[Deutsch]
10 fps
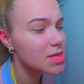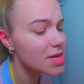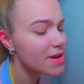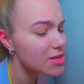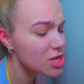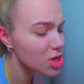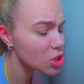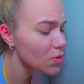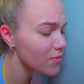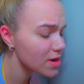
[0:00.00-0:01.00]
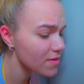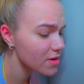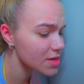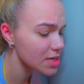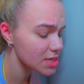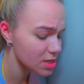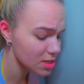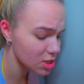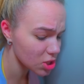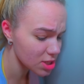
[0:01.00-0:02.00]
Mädchen, wovon redet ihr?
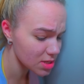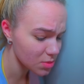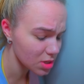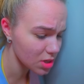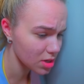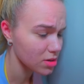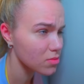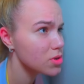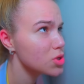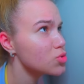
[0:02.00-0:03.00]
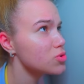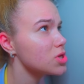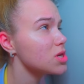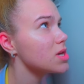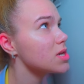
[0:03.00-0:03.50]
Sagt es mir. Ich bin hier